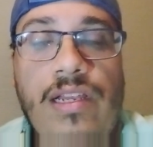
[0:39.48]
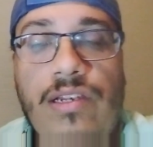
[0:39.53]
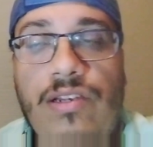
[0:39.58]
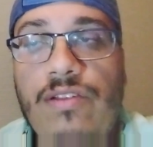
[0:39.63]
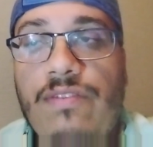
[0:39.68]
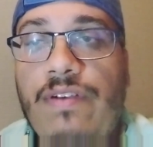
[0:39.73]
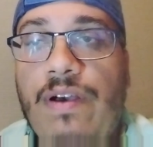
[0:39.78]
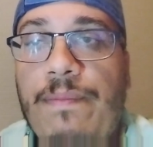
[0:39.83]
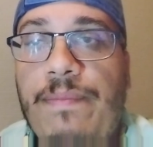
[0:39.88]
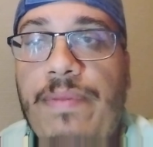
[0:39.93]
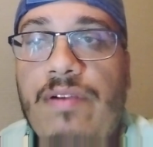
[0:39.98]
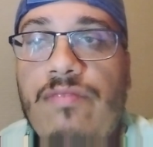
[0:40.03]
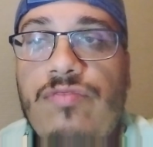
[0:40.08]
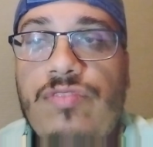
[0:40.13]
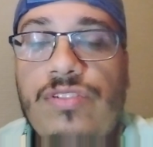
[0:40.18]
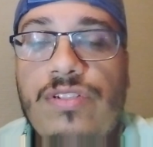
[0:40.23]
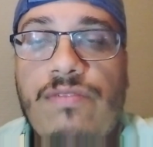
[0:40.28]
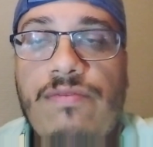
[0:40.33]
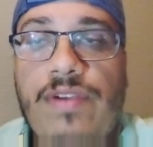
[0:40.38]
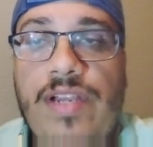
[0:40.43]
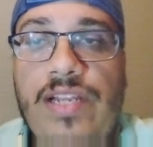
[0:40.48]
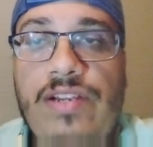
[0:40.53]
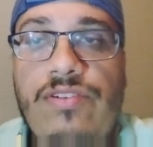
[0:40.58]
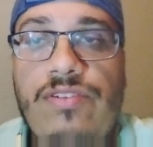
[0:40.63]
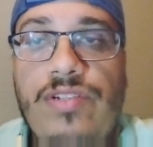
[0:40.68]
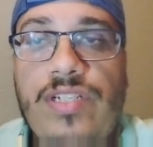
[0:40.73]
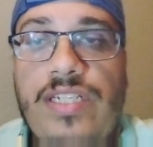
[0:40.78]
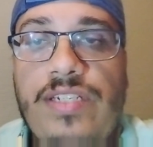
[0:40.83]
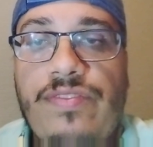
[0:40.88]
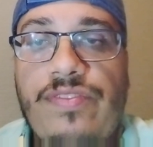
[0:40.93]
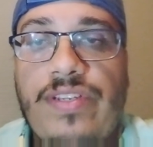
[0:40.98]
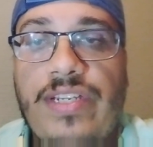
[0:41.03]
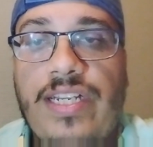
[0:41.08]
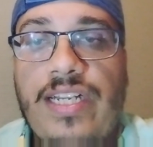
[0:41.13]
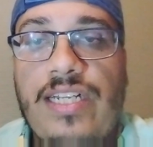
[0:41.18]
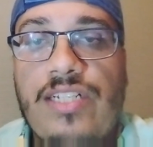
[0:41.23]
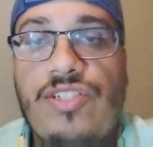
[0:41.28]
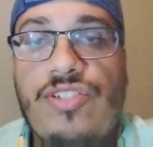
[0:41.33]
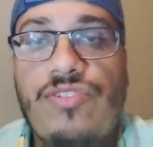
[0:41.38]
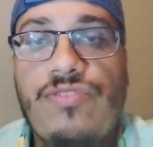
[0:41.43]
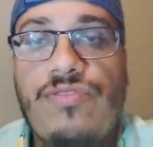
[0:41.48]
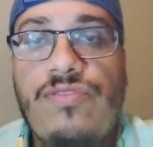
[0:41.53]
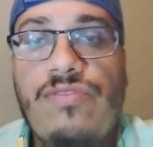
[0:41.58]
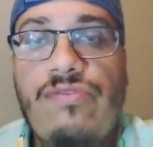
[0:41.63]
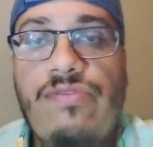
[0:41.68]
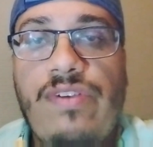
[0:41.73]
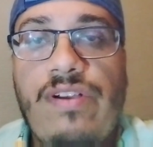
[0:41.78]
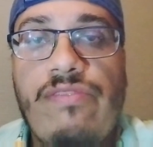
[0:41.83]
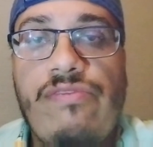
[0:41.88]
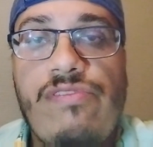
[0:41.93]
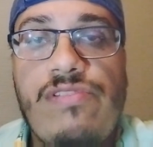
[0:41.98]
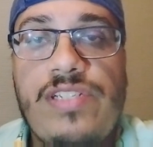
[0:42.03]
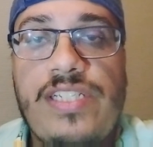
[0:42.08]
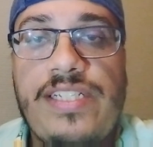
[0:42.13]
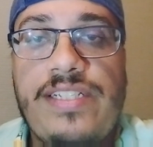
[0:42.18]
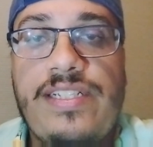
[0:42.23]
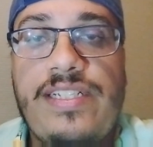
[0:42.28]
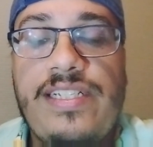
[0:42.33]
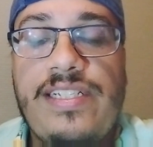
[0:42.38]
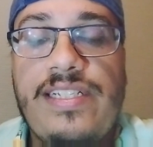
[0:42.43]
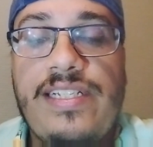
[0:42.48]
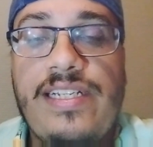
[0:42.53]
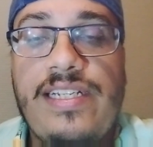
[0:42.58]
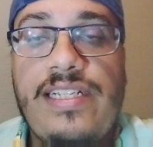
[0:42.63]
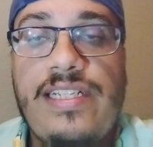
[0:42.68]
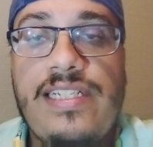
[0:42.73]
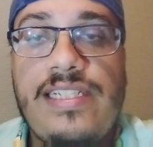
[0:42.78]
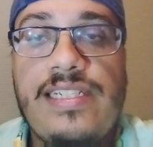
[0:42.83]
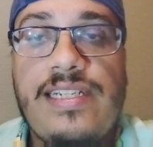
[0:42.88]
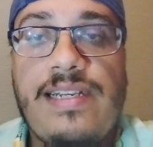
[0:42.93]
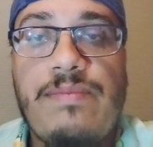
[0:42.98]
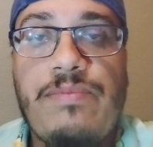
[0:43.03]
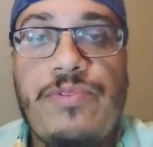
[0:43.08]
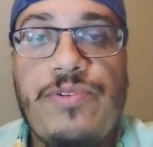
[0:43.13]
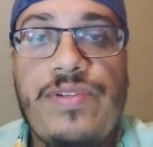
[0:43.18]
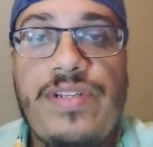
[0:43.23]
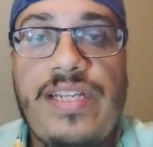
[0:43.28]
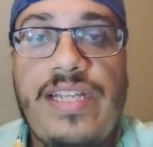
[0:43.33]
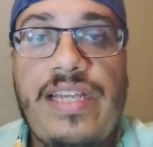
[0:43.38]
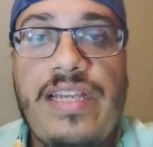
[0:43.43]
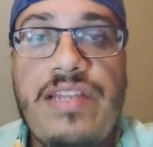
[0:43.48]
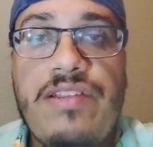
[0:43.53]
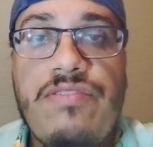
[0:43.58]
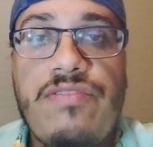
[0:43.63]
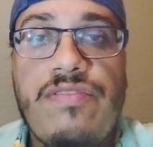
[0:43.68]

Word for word: ne va pas vous envoyer une notification, va vous désabonner,